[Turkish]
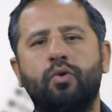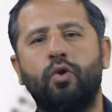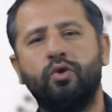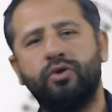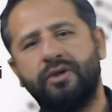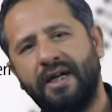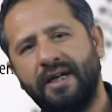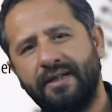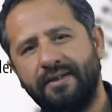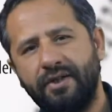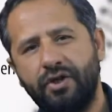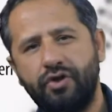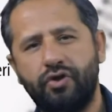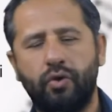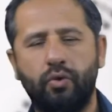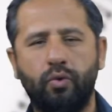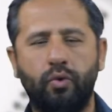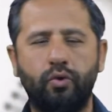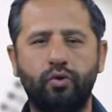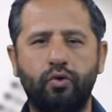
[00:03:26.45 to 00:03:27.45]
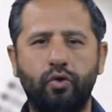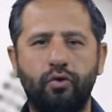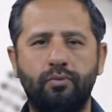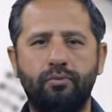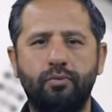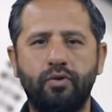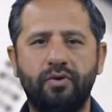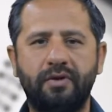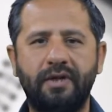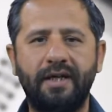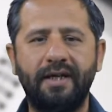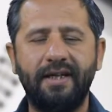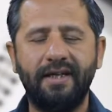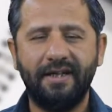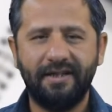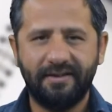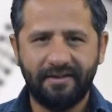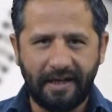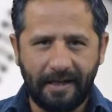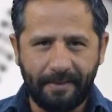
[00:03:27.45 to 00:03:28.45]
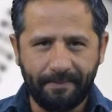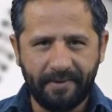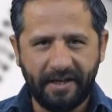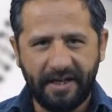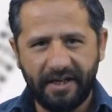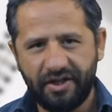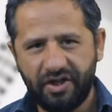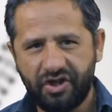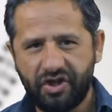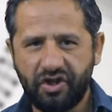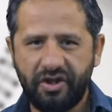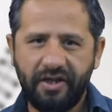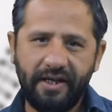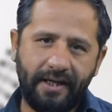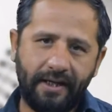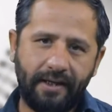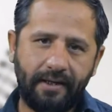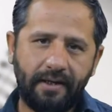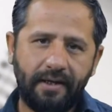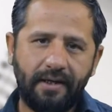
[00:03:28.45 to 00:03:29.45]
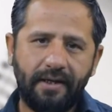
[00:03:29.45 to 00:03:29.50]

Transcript: oda diyecek olduğumuzda tam geniş değil.